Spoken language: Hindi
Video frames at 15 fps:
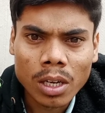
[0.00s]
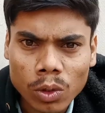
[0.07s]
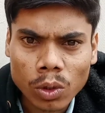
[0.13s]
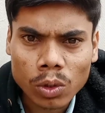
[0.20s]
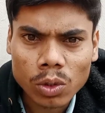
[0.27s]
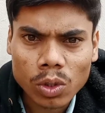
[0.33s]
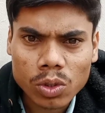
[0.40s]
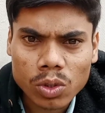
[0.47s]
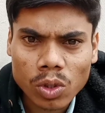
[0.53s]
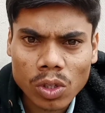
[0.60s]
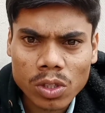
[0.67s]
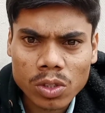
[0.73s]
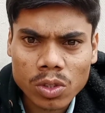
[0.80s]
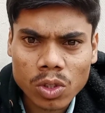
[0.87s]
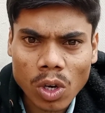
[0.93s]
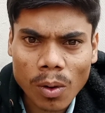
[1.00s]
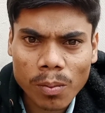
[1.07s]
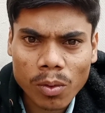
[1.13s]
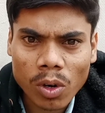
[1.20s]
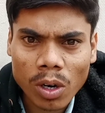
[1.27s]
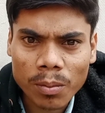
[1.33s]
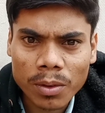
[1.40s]
तो दोस्तों इस स्टोव
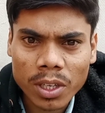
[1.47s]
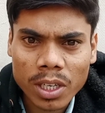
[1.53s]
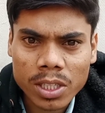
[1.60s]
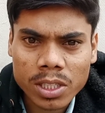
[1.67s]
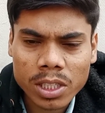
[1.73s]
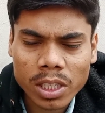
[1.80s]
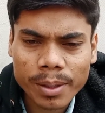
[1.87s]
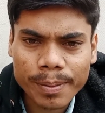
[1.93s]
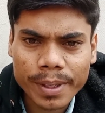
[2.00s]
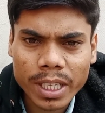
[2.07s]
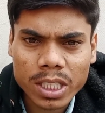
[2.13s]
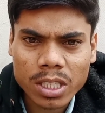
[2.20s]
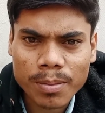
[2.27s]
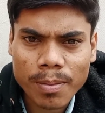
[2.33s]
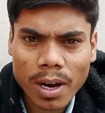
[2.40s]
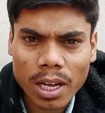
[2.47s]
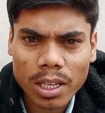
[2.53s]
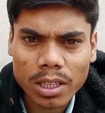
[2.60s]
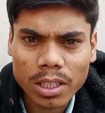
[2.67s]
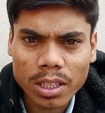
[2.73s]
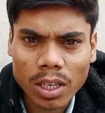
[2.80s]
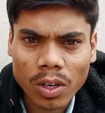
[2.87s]
को हमें रस्सी की मदद से बांध
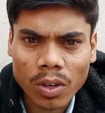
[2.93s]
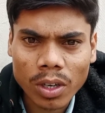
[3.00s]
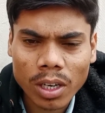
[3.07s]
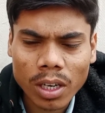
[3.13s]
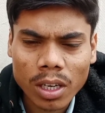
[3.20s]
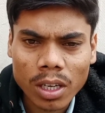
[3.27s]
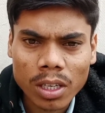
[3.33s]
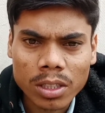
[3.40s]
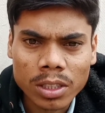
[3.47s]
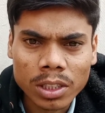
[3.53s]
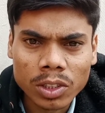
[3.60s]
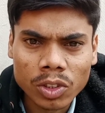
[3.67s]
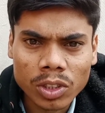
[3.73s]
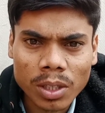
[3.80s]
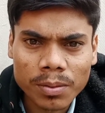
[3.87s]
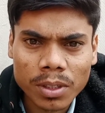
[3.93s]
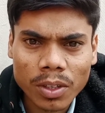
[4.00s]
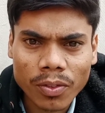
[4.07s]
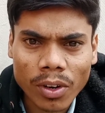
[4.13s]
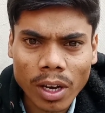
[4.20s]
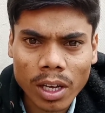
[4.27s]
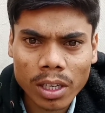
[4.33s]
लेना होगा नहीं तो जब ये
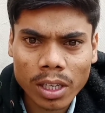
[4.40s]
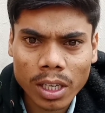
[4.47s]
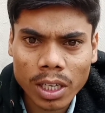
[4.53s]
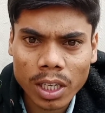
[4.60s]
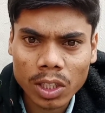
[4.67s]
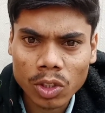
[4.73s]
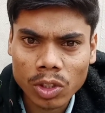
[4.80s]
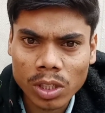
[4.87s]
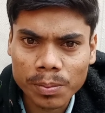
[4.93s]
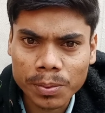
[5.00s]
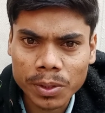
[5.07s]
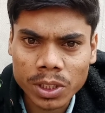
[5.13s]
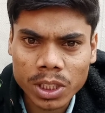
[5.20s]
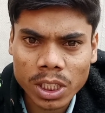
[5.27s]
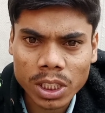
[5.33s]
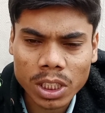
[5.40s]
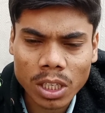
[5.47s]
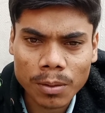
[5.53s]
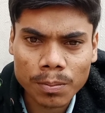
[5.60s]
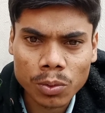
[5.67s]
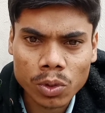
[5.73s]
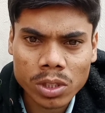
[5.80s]
फायर करेगा तो ये पीछे की
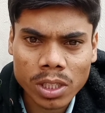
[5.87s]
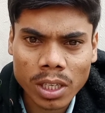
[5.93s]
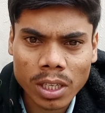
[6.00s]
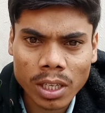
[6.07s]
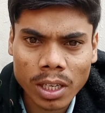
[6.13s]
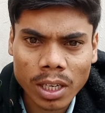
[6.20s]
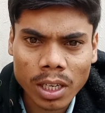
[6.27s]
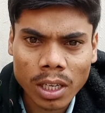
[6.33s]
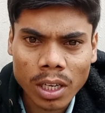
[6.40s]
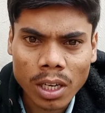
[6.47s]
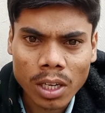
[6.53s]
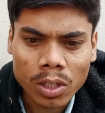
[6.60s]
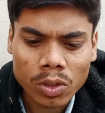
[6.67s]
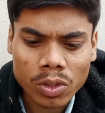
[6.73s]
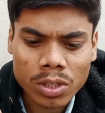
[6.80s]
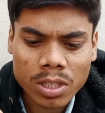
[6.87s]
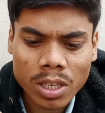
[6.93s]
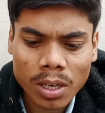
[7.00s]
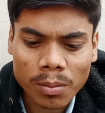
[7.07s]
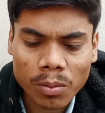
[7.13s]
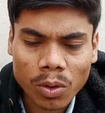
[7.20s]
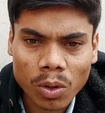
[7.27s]
तरफ पुश करेगा तो इसे
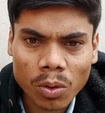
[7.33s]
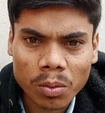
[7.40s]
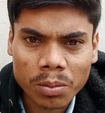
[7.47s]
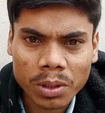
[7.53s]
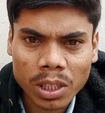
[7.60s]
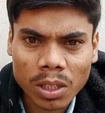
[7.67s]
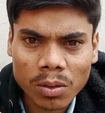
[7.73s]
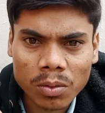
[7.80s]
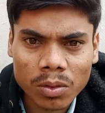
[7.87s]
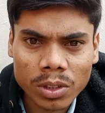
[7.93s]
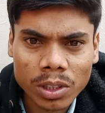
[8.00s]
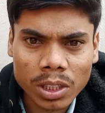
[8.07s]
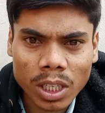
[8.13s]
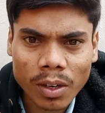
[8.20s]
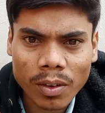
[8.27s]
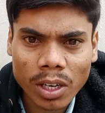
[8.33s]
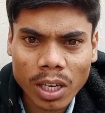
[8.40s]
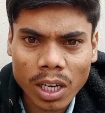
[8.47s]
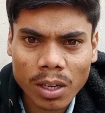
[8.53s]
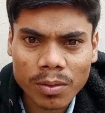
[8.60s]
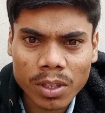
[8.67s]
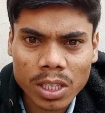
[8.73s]
हमको मतलब ईटा
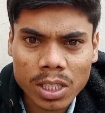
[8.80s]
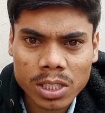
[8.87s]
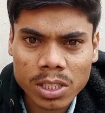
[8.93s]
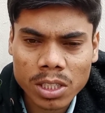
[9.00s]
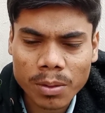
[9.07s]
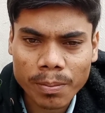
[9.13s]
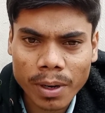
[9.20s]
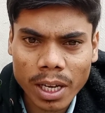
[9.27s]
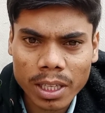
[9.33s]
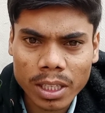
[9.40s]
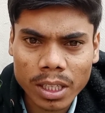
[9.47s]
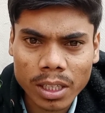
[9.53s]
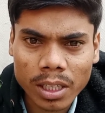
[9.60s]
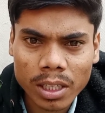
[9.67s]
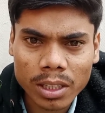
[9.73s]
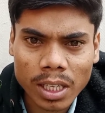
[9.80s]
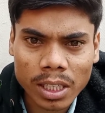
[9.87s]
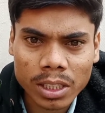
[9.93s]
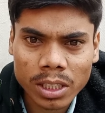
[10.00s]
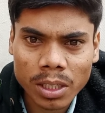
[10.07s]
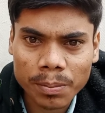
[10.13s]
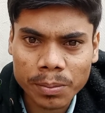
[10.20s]
वगैरह में रस्सी से बांध देंगे
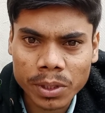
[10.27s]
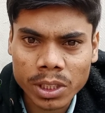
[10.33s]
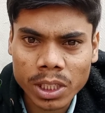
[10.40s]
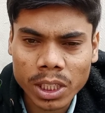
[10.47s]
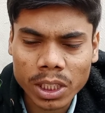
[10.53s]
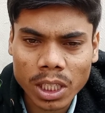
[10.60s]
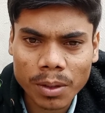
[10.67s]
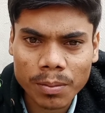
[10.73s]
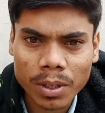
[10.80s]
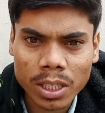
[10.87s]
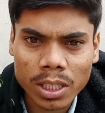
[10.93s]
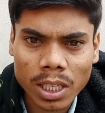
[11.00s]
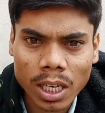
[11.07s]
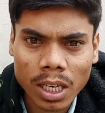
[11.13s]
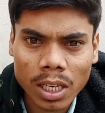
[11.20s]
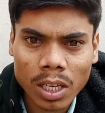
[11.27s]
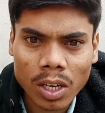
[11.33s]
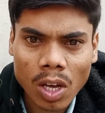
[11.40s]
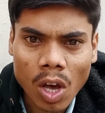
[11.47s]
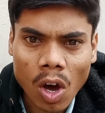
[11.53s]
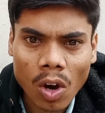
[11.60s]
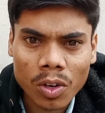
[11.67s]
ताकि ये पीछे की तरफ नहीं आए
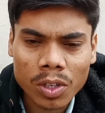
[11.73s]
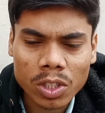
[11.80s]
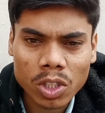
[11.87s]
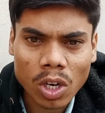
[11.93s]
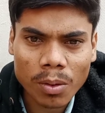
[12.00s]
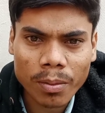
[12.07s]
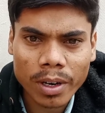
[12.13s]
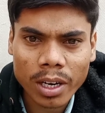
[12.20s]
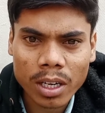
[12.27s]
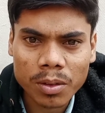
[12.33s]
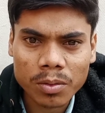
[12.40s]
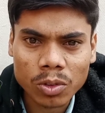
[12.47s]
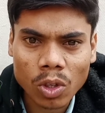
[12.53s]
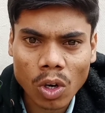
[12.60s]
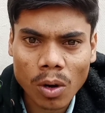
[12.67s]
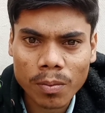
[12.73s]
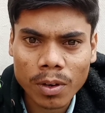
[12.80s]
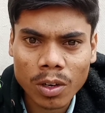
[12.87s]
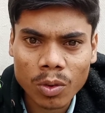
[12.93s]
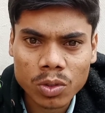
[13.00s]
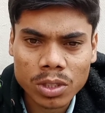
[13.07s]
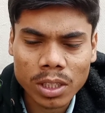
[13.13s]
और ये जो हमारा तोप है
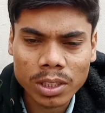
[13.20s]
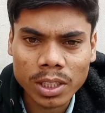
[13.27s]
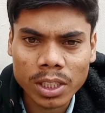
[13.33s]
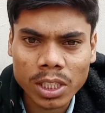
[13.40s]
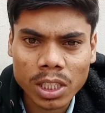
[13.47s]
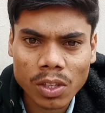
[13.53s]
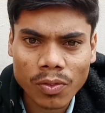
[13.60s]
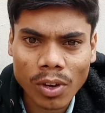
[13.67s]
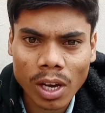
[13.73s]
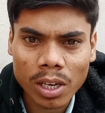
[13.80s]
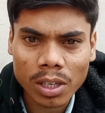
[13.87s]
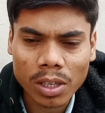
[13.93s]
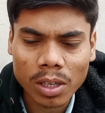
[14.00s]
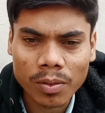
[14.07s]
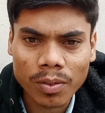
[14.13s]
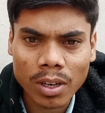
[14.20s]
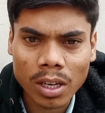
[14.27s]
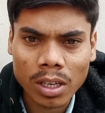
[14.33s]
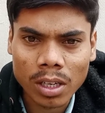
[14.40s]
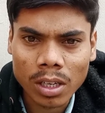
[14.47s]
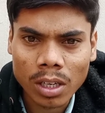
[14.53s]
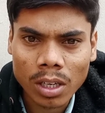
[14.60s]
वो सही तरीके से फायर कर पाए